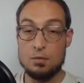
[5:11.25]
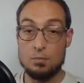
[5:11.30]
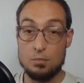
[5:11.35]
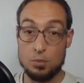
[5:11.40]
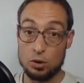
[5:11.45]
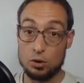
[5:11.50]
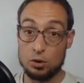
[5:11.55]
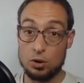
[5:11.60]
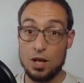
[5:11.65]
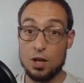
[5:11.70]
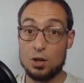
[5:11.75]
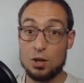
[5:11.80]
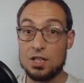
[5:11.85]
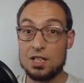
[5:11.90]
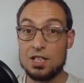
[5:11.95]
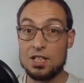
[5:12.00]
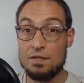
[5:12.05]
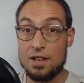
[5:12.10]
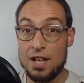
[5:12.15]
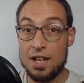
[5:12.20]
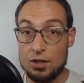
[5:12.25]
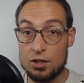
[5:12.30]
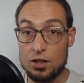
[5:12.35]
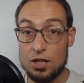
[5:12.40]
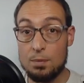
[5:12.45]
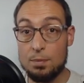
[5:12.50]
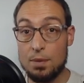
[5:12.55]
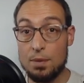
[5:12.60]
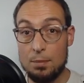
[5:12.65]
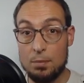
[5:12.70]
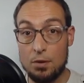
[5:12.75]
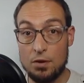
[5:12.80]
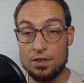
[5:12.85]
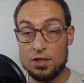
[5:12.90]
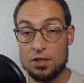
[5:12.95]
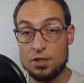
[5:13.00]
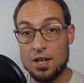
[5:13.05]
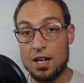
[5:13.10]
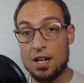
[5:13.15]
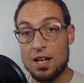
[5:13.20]
Por otro lado, certificaciones para
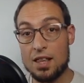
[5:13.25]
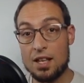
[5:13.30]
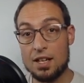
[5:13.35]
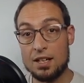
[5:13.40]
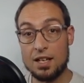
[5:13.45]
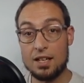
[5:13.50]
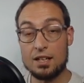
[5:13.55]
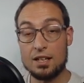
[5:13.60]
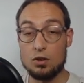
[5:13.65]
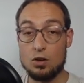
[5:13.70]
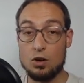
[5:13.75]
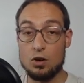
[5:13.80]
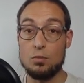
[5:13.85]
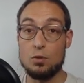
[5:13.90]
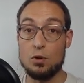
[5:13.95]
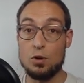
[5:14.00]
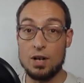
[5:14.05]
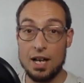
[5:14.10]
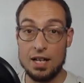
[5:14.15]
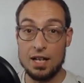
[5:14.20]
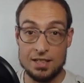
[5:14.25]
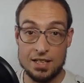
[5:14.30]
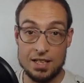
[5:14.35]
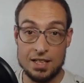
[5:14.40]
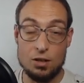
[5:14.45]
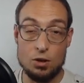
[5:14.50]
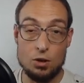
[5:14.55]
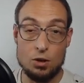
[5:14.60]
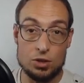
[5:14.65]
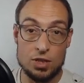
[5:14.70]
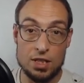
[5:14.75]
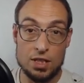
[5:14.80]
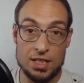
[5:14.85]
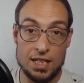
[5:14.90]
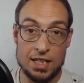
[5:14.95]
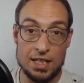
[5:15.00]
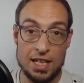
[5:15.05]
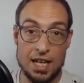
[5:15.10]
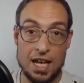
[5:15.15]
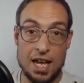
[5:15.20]
profesionales de red como la Cisco
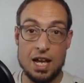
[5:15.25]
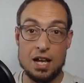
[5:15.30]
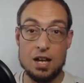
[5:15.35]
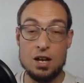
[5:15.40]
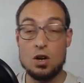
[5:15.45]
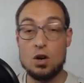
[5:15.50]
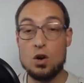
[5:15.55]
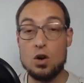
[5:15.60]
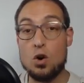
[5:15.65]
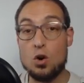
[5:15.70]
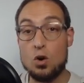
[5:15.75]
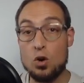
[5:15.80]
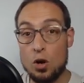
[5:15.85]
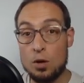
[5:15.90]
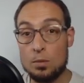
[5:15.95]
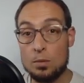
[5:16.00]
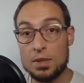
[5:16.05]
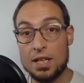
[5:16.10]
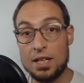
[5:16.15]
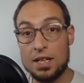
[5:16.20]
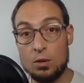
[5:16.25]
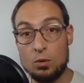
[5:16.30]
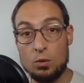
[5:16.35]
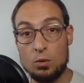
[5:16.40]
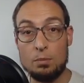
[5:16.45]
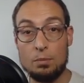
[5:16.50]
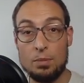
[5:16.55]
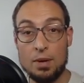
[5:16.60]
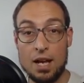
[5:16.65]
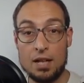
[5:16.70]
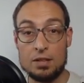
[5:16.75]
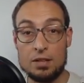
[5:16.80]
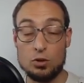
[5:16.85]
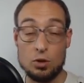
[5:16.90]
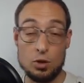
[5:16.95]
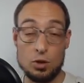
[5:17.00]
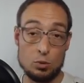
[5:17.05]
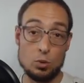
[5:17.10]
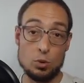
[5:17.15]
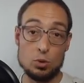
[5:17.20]
CCNA o CompTIA Network Plus o
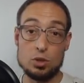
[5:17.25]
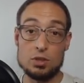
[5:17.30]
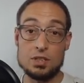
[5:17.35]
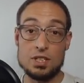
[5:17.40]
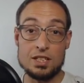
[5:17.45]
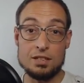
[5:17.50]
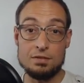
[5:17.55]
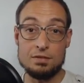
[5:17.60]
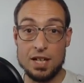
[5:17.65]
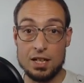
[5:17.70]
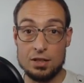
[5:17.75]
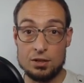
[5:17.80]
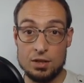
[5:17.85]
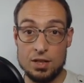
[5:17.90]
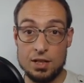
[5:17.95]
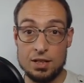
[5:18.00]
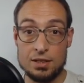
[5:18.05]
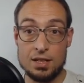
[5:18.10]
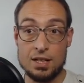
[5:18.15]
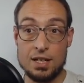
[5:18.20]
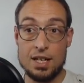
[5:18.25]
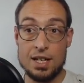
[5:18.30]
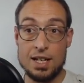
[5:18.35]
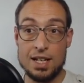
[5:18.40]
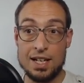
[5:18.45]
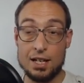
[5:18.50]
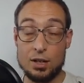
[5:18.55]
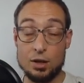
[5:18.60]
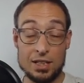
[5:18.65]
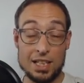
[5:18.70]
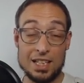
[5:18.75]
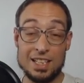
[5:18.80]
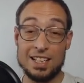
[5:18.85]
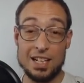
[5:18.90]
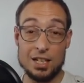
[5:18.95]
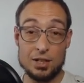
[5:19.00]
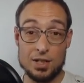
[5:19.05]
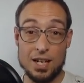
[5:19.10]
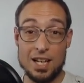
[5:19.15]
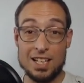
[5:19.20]
incluso certificaciones que no están
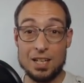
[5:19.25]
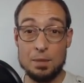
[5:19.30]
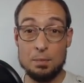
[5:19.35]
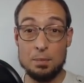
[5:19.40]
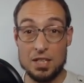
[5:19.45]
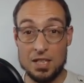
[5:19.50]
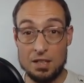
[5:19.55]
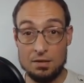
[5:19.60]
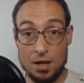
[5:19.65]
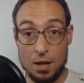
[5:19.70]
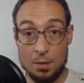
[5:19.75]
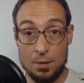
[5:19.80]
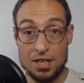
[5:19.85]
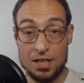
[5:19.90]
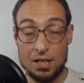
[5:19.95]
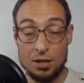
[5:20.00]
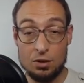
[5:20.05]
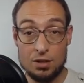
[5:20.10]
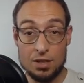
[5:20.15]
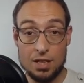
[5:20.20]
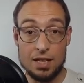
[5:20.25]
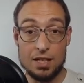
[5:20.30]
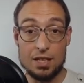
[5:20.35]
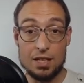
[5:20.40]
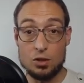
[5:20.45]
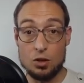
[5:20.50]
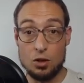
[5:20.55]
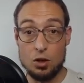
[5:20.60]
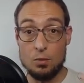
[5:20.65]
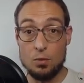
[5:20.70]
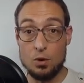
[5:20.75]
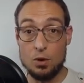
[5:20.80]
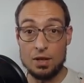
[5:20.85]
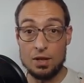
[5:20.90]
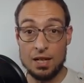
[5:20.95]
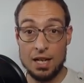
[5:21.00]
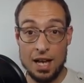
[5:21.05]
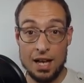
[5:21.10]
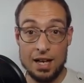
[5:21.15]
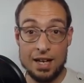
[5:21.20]
relacionadas específicamente con redes como
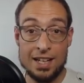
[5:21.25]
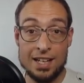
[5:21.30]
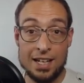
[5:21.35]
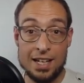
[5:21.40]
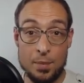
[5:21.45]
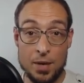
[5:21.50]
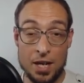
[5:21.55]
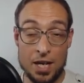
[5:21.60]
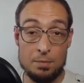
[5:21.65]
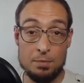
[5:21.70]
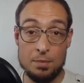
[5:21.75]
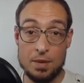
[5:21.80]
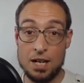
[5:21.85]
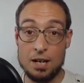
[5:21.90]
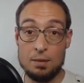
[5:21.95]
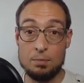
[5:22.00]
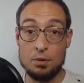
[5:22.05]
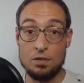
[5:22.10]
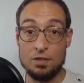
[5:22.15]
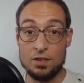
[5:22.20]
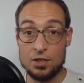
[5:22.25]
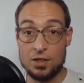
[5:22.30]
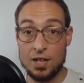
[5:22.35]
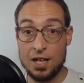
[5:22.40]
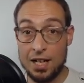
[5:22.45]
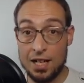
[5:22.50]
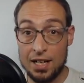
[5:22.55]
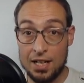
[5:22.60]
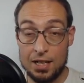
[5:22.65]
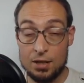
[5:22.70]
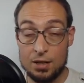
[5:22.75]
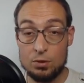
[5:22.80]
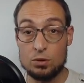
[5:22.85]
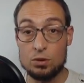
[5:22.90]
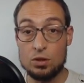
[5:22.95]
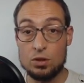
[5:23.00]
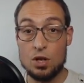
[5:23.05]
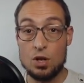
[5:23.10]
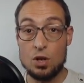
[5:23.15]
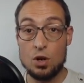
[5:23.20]
la LPI para profesionales Linux
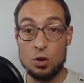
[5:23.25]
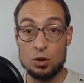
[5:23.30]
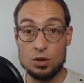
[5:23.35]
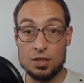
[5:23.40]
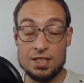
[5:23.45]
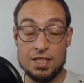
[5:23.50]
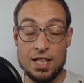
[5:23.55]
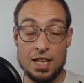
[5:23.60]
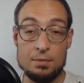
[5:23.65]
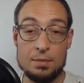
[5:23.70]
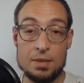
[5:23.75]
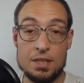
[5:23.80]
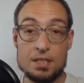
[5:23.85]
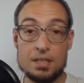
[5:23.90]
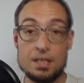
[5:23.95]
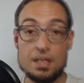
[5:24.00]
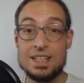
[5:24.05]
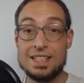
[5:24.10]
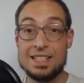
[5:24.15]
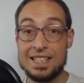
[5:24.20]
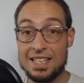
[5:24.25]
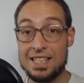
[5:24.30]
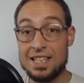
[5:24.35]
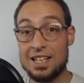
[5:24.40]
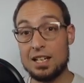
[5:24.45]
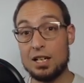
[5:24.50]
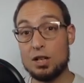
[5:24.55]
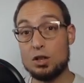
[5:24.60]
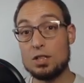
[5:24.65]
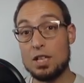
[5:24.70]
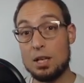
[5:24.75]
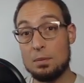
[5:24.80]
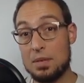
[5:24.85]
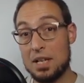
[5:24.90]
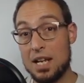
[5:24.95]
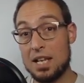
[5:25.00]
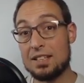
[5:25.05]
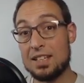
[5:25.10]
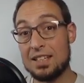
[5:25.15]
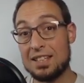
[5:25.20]
o sysadmins requieren que los
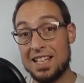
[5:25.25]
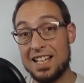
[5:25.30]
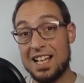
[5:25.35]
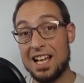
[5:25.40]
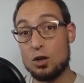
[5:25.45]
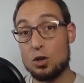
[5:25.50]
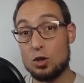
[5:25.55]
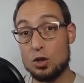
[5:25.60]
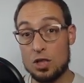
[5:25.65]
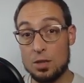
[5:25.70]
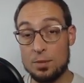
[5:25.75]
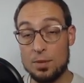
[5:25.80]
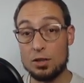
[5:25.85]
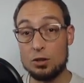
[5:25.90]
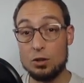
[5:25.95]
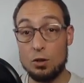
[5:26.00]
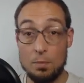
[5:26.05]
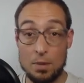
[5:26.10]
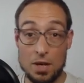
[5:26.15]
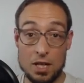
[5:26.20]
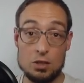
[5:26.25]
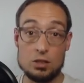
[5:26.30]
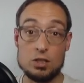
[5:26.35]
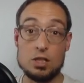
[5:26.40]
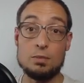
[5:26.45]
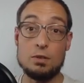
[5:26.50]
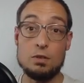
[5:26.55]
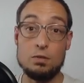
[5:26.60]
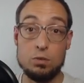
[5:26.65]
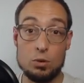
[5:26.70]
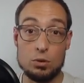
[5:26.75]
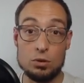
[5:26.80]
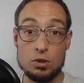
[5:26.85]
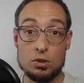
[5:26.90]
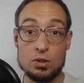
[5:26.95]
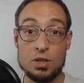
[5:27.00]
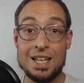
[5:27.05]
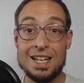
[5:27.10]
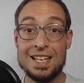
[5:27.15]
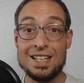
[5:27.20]
aspirantes tengan conocimientos medios y
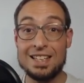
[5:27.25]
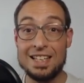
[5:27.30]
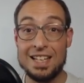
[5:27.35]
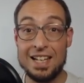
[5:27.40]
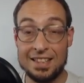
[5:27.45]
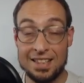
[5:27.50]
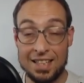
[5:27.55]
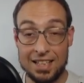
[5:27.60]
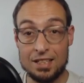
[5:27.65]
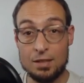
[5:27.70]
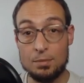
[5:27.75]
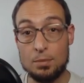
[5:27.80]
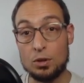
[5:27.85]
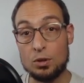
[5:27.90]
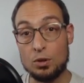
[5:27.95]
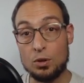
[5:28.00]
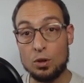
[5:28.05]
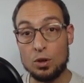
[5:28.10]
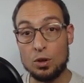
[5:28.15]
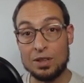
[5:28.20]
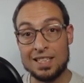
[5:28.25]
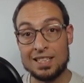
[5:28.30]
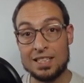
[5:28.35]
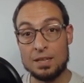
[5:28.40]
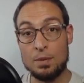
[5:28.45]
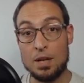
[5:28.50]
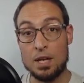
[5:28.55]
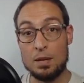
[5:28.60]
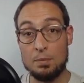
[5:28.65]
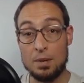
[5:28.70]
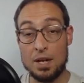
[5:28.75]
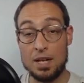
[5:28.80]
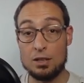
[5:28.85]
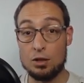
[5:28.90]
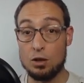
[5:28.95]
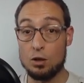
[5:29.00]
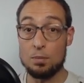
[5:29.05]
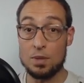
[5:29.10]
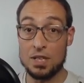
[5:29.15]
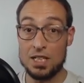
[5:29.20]
profundos del stack de protocolos TCP/IP y de
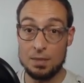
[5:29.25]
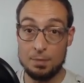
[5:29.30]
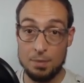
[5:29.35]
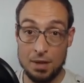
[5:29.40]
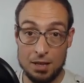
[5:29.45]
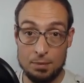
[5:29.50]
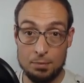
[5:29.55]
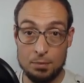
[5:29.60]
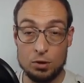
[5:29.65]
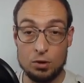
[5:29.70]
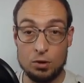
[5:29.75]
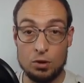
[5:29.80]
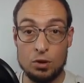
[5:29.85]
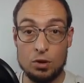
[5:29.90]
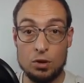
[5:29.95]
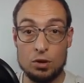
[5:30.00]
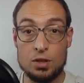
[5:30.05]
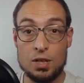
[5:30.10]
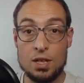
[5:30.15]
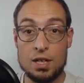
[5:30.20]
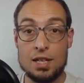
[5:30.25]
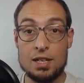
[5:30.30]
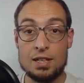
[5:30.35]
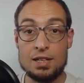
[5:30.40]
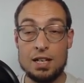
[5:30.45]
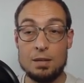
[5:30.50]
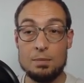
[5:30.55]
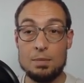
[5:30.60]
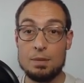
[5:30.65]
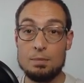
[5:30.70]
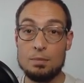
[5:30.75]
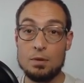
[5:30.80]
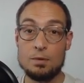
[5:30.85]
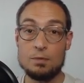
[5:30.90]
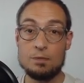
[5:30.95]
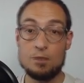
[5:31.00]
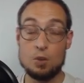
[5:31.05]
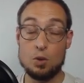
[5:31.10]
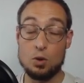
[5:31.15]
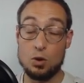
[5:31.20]
los principales protocolos del
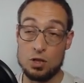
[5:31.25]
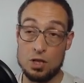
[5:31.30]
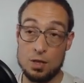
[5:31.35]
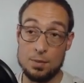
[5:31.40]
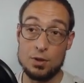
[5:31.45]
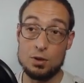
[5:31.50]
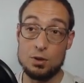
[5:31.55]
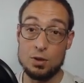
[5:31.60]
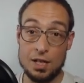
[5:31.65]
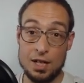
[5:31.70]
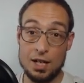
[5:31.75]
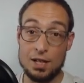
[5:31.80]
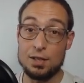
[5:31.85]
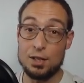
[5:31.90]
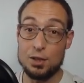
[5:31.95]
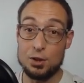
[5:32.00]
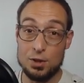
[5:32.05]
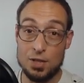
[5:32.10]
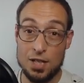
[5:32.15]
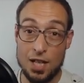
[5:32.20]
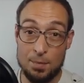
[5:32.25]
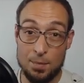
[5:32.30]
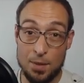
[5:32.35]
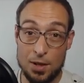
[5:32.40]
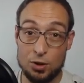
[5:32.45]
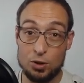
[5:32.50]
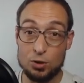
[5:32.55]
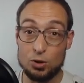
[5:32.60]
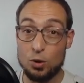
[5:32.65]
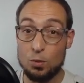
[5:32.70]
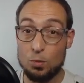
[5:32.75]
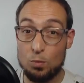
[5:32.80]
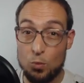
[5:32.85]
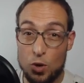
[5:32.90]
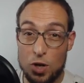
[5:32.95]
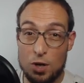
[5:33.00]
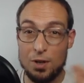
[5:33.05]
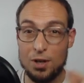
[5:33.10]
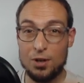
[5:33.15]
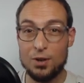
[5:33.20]
mismo, conocimientos que, dicho sea de paso, son
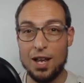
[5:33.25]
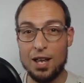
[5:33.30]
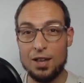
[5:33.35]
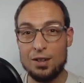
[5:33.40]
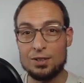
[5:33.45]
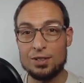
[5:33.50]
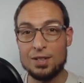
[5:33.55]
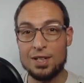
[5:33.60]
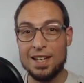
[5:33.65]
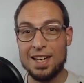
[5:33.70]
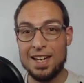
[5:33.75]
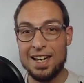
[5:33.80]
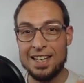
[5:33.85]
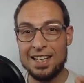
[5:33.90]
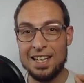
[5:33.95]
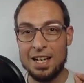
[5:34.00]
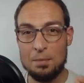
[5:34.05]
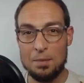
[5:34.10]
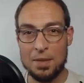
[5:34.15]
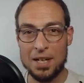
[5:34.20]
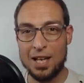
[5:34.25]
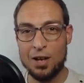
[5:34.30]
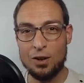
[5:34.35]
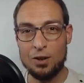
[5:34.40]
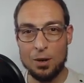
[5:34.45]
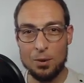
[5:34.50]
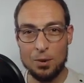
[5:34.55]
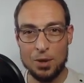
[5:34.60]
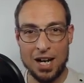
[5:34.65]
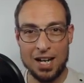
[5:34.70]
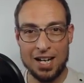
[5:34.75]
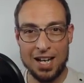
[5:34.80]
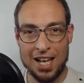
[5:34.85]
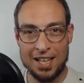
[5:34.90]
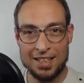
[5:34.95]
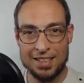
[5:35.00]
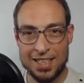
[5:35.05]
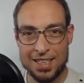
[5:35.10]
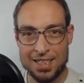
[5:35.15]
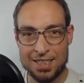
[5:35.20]
muy valorados en el mercado laboral
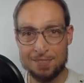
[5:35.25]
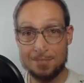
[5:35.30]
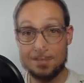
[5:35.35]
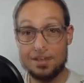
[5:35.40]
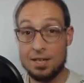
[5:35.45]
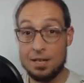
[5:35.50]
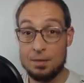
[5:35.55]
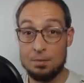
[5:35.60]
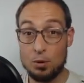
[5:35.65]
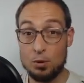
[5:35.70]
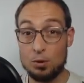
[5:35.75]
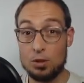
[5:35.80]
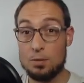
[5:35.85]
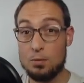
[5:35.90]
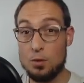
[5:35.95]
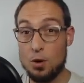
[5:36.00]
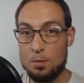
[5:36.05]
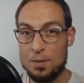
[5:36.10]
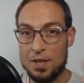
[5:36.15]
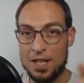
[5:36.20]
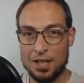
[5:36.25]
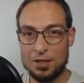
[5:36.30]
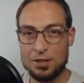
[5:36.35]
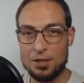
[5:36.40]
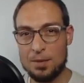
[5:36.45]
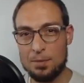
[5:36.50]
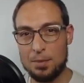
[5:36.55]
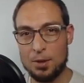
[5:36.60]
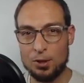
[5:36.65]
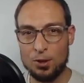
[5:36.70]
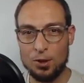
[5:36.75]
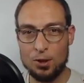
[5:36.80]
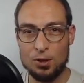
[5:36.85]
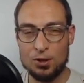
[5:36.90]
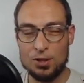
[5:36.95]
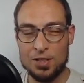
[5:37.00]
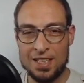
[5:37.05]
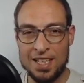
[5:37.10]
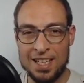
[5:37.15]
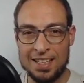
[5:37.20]
IT. Y por último, migración de
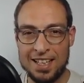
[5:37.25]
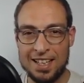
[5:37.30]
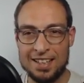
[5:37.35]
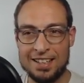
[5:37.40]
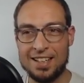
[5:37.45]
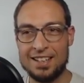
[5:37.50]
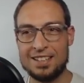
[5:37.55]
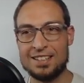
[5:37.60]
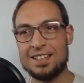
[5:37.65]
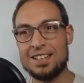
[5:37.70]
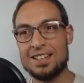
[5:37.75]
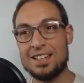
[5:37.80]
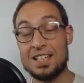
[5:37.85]
protocolos y estándares.